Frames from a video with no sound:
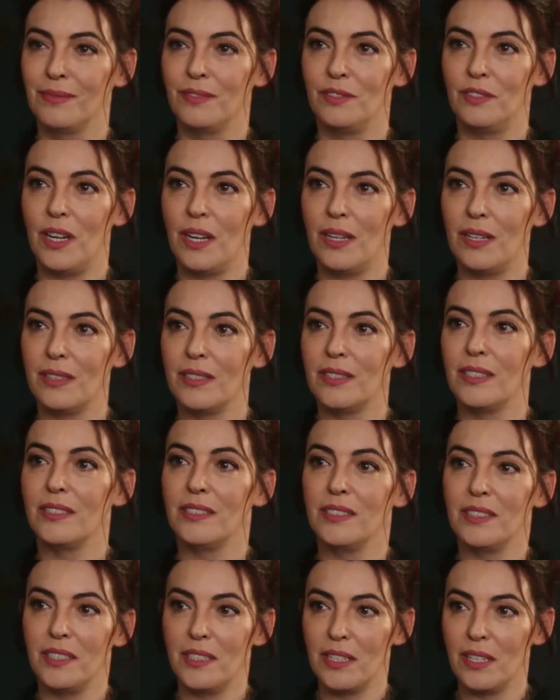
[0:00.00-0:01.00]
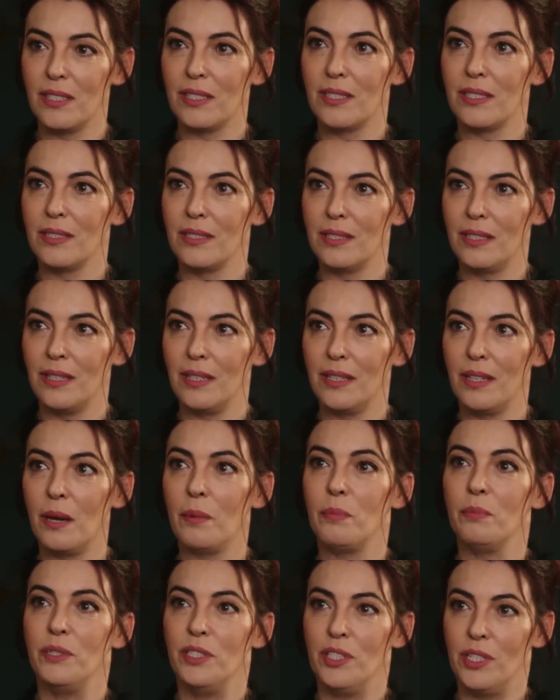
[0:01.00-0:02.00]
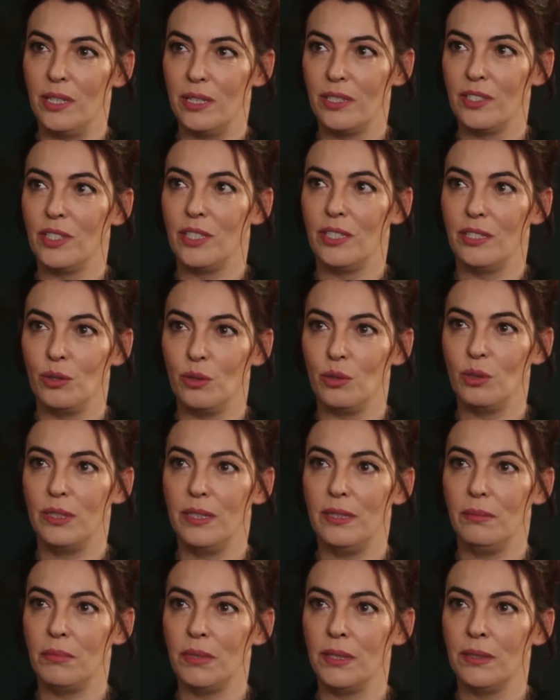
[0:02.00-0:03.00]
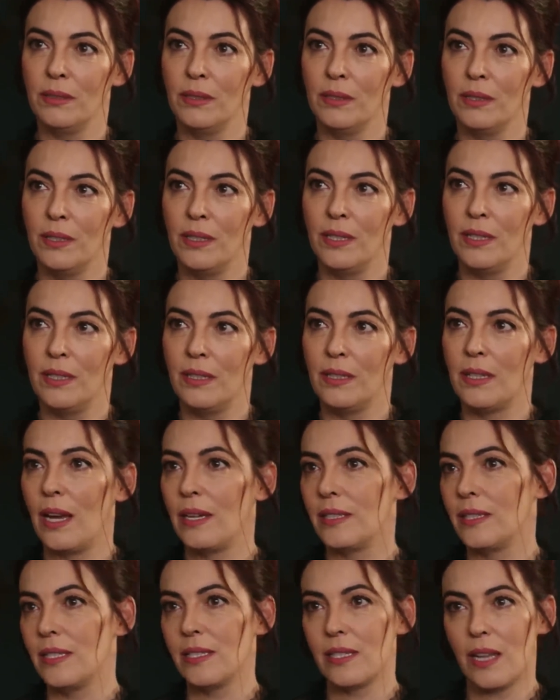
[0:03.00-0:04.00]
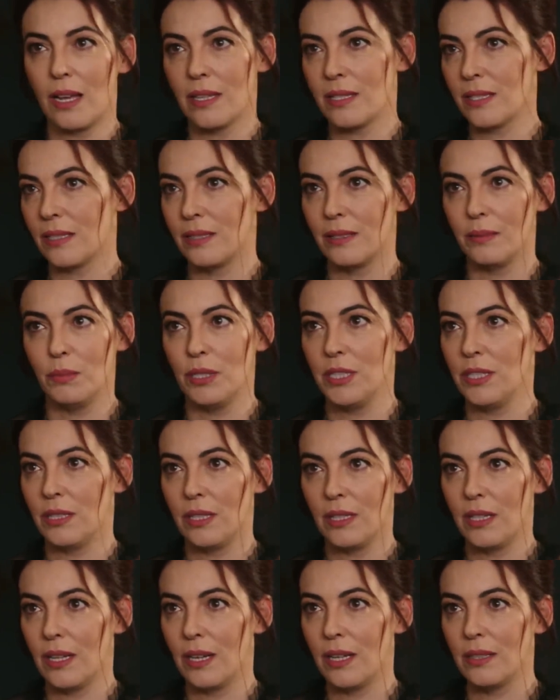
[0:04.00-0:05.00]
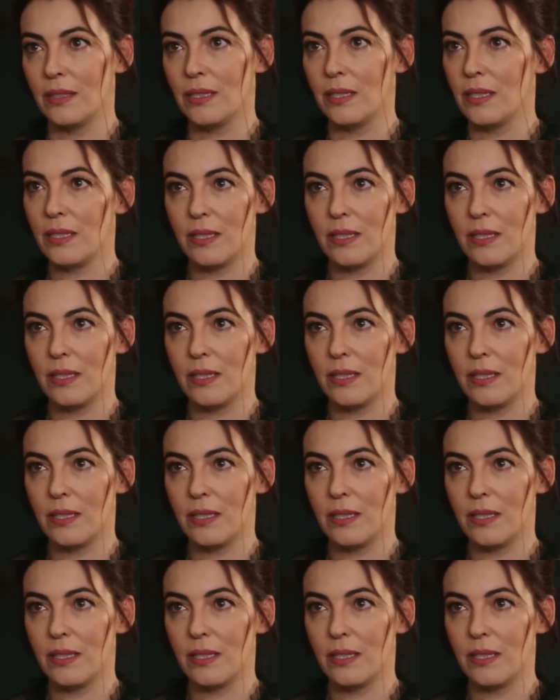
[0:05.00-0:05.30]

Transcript: Ferhat yanında kalsın diye yapmayacağın şey yok değil mi? Neredeyse Aslı'nın başına gelenlere